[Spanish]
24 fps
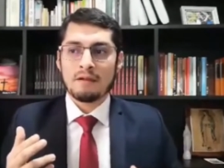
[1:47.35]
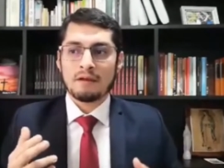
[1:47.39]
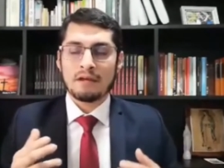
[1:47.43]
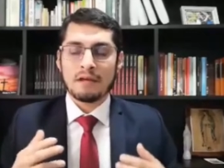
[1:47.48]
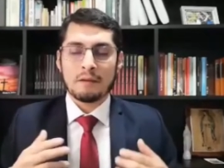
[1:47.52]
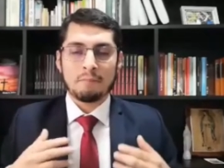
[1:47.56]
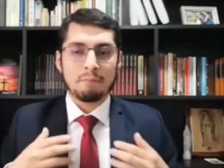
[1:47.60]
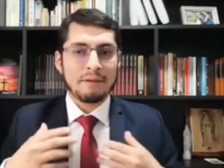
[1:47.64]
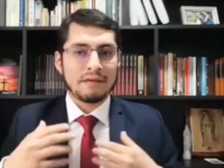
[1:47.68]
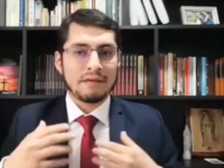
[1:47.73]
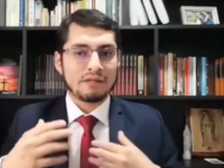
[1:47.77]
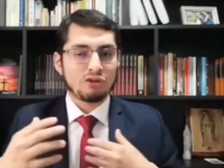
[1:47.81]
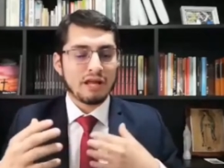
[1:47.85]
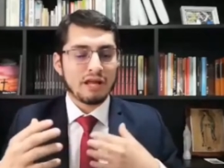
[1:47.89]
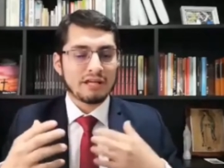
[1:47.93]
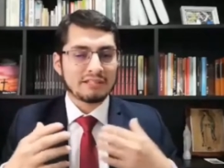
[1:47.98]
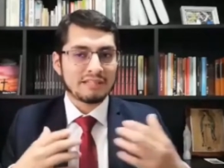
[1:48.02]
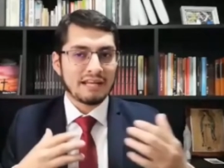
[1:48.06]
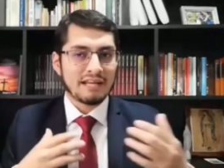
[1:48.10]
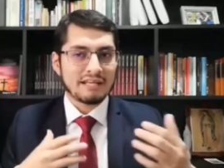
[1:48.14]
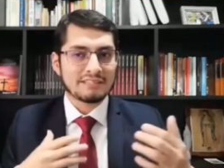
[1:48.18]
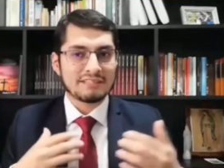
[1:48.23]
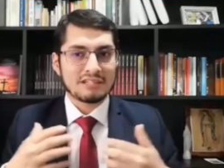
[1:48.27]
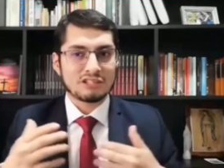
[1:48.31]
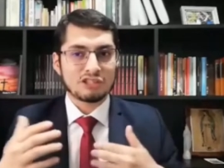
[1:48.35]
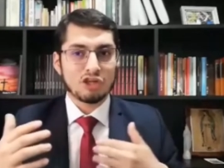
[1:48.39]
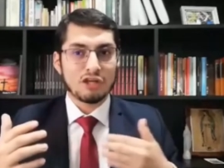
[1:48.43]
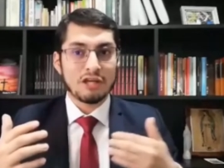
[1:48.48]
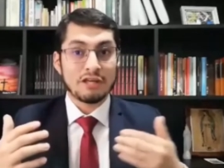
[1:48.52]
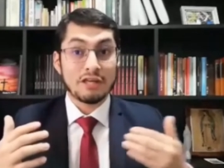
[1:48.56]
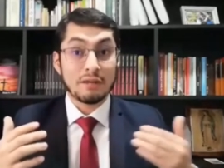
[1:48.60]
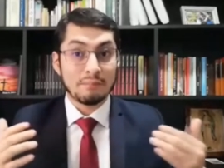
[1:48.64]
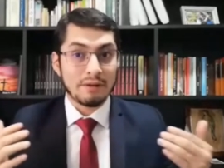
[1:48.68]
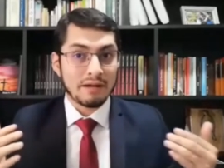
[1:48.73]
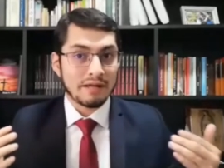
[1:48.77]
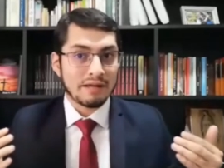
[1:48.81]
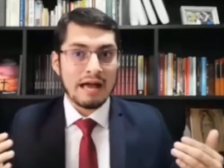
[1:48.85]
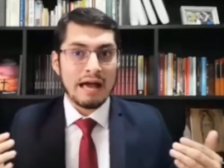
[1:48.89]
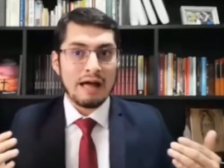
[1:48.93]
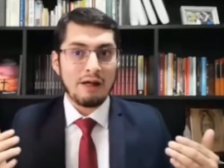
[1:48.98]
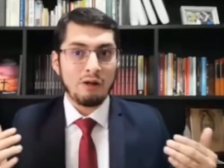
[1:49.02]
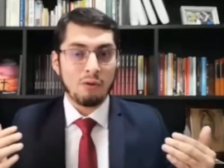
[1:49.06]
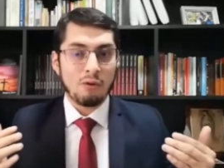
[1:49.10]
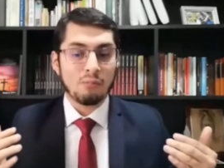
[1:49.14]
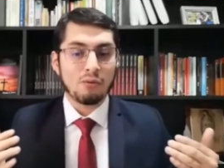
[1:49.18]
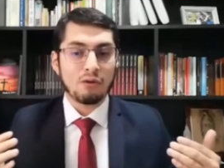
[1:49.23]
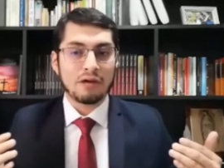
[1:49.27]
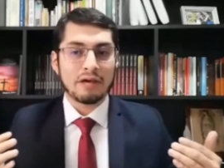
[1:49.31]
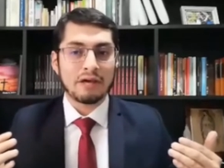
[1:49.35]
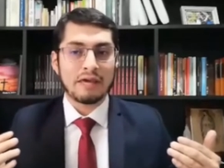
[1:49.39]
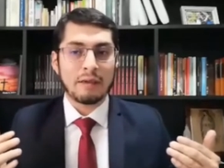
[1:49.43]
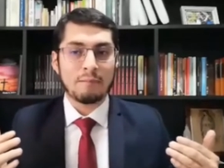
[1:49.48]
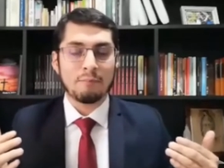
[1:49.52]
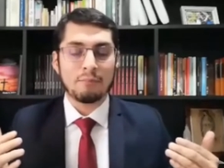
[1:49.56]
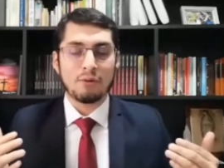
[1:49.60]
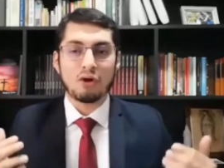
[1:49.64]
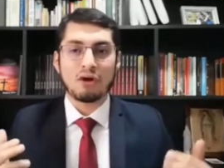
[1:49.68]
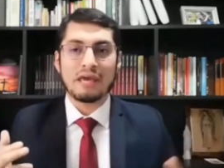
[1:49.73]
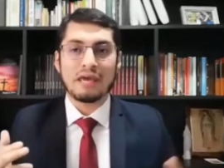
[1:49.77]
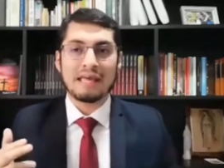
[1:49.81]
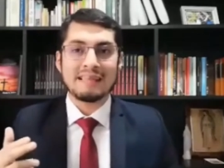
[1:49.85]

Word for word: respecto a las transacciones de mercado, por ejemplo,